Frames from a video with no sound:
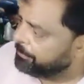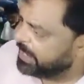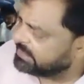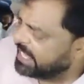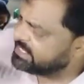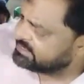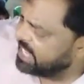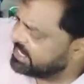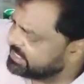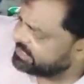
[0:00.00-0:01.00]
45
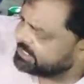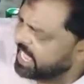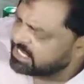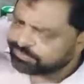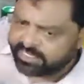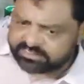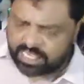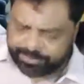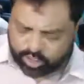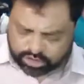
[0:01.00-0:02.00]
साल के इतिहास में
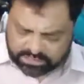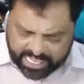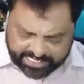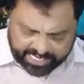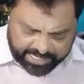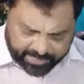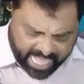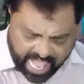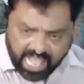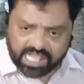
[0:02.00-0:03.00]
इतना बेरोज़गारी नहीं
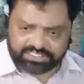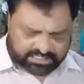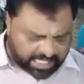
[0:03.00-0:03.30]
बढ़ा जितना